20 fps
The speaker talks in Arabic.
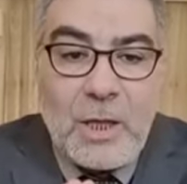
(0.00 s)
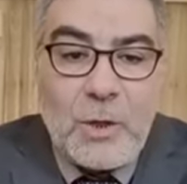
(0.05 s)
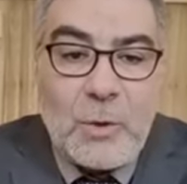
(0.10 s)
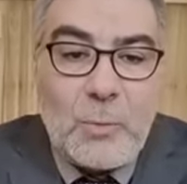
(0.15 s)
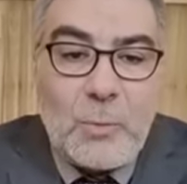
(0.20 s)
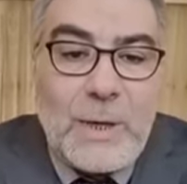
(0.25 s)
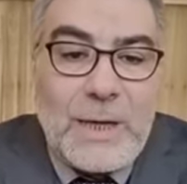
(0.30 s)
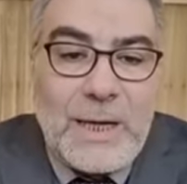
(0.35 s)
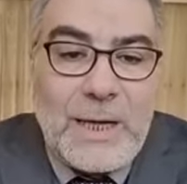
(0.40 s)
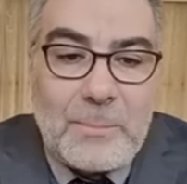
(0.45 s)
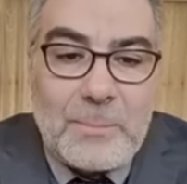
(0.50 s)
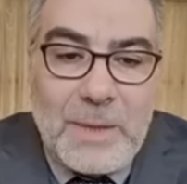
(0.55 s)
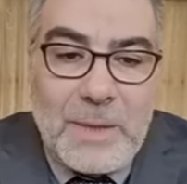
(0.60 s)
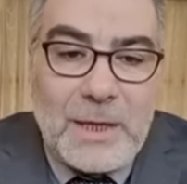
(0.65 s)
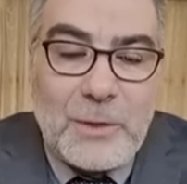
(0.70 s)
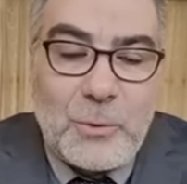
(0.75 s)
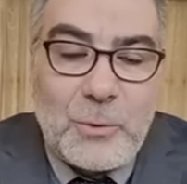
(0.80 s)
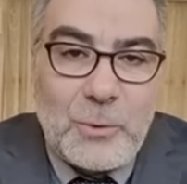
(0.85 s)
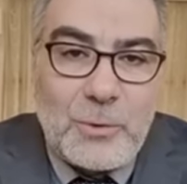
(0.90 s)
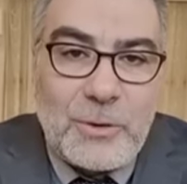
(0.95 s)
ولم
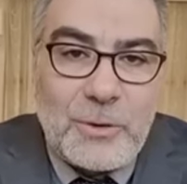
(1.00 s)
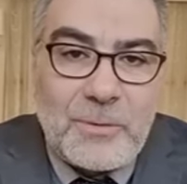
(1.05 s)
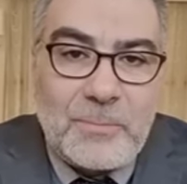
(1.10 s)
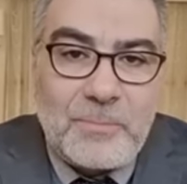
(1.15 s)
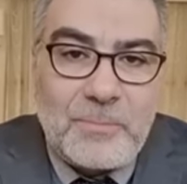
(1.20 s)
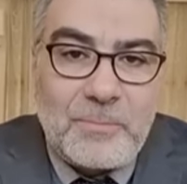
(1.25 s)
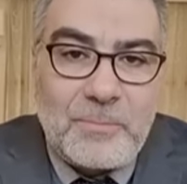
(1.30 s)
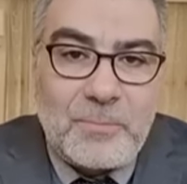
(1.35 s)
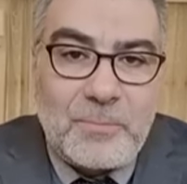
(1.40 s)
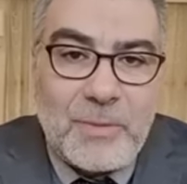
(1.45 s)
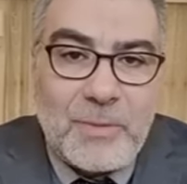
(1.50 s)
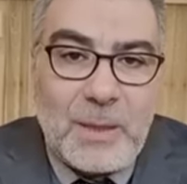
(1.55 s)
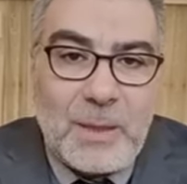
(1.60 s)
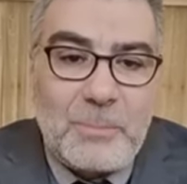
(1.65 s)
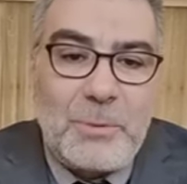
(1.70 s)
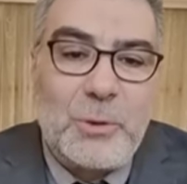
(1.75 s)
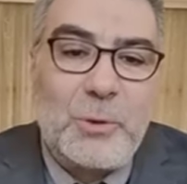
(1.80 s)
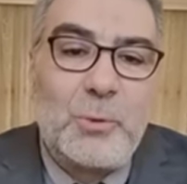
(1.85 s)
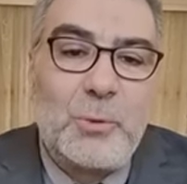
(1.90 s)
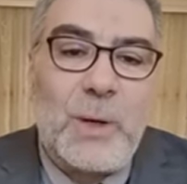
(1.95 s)
أكن
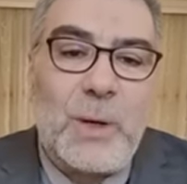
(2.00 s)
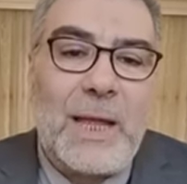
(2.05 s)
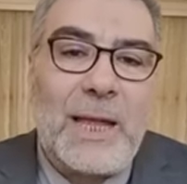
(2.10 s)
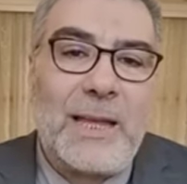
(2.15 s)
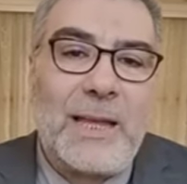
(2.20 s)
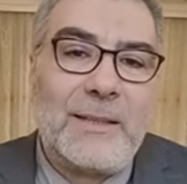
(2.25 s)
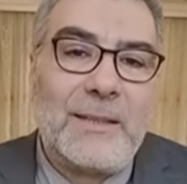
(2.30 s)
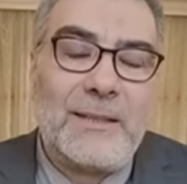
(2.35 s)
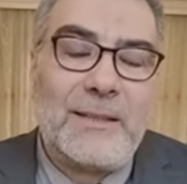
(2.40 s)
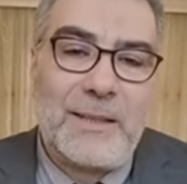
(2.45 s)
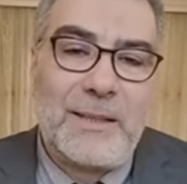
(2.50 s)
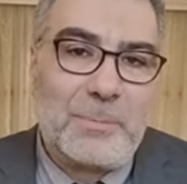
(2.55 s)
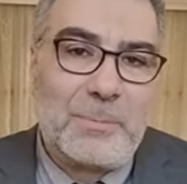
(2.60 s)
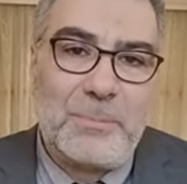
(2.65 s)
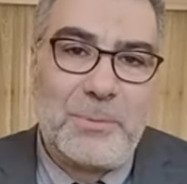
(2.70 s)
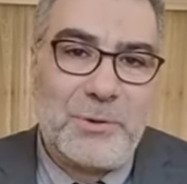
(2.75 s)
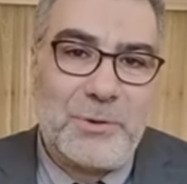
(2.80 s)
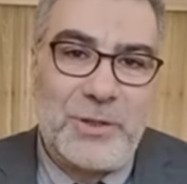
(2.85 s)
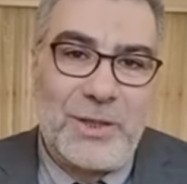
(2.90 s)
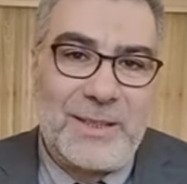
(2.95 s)
بدعائك
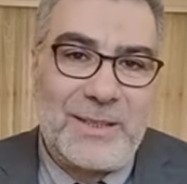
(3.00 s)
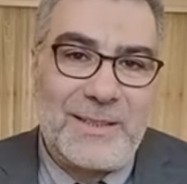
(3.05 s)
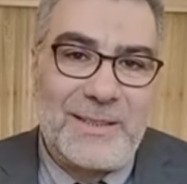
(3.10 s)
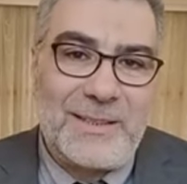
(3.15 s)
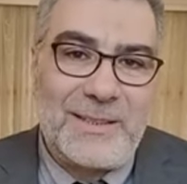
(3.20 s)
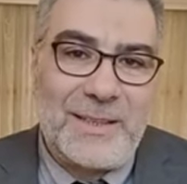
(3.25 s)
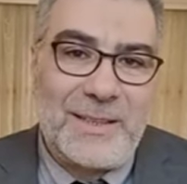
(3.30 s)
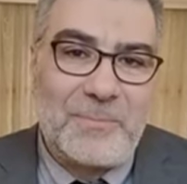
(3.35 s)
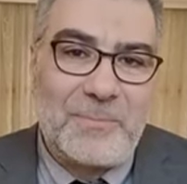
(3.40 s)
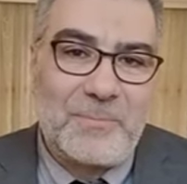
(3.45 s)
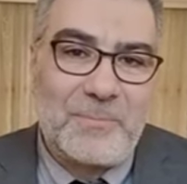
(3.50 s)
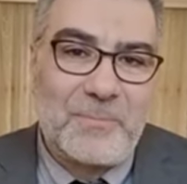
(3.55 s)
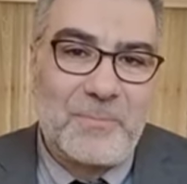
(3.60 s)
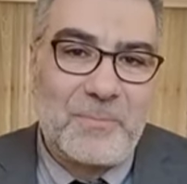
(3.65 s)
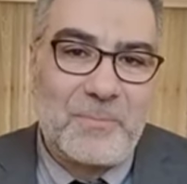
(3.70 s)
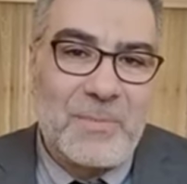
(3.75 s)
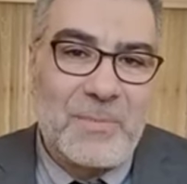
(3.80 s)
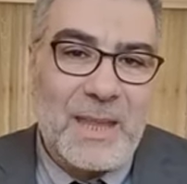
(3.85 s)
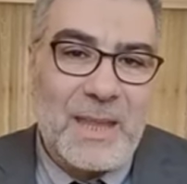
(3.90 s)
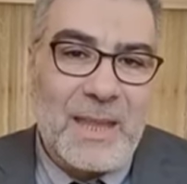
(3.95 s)
رب شقيا
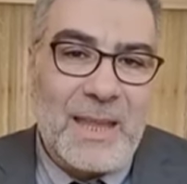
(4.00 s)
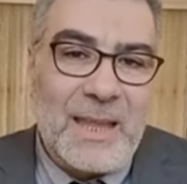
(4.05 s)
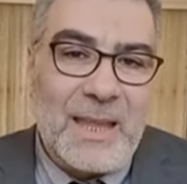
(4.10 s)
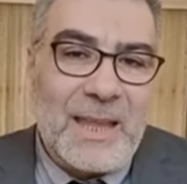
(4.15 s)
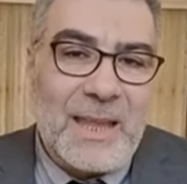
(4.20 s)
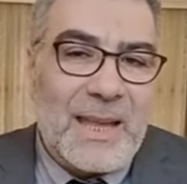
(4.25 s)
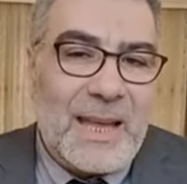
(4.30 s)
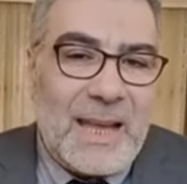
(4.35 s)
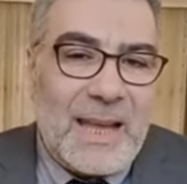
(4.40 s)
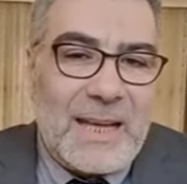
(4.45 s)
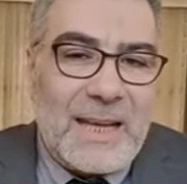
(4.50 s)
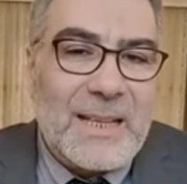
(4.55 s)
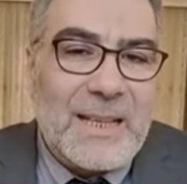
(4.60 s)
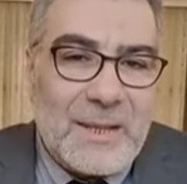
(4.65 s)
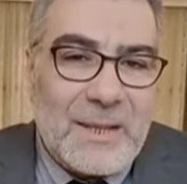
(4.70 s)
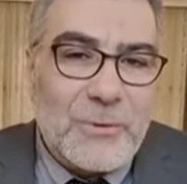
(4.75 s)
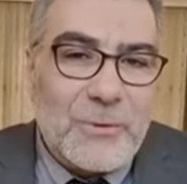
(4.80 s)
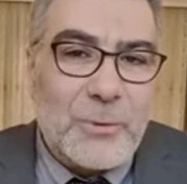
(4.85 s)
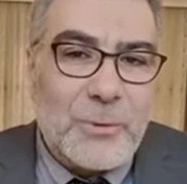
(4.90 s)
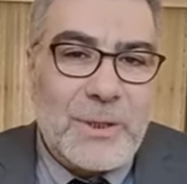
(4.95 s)

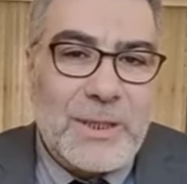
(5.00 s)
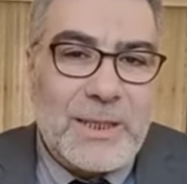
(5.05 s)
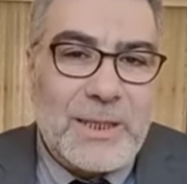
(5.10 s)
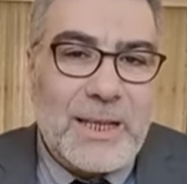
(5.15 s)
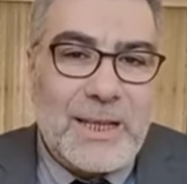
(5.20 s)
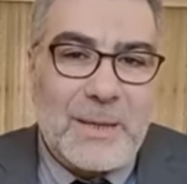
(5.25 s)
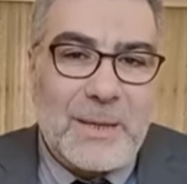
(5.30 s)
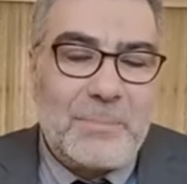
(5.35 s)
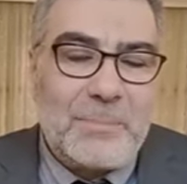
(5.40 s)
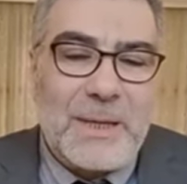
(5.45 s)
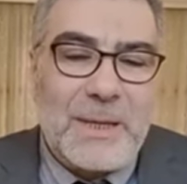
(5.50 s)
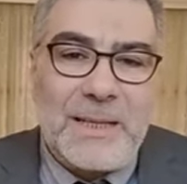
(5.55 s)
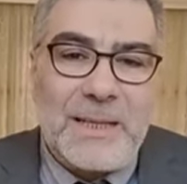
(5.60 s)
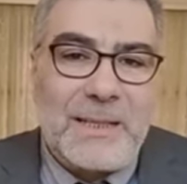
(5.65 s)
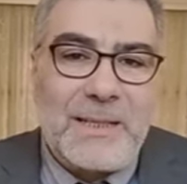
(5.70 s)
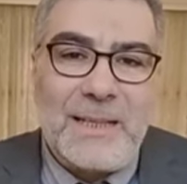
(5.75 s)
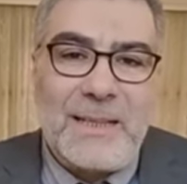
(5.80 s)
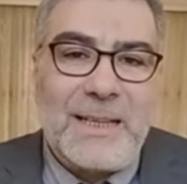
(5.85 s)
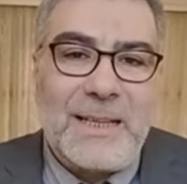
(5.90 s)
أنا أظن يا رب أنني